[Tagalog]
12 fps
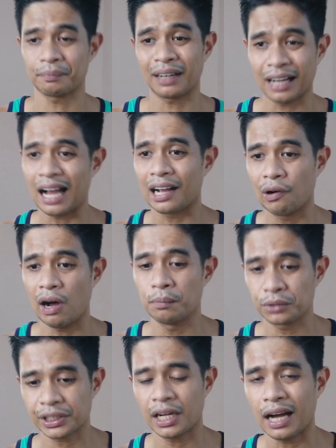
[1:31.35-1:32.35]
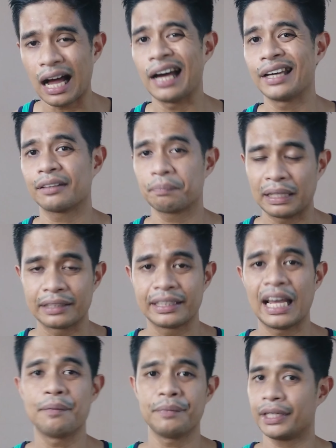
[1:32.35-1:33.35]
magagawa mo siya kahit
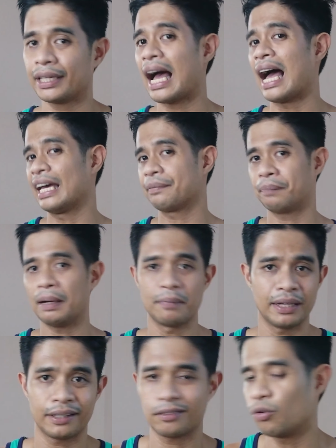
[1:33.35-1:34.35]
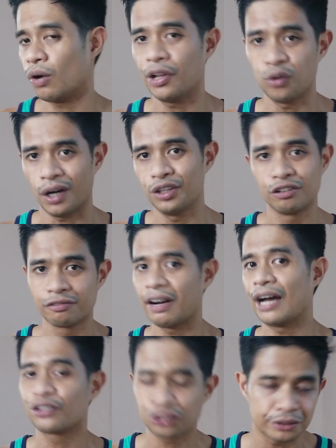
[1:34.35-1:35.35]
pandemic, kahit pa may kung ano-anong
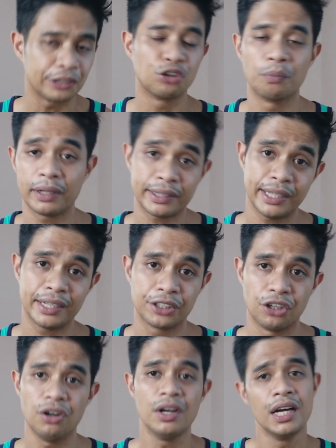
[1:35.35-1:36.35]
virus na dumating no.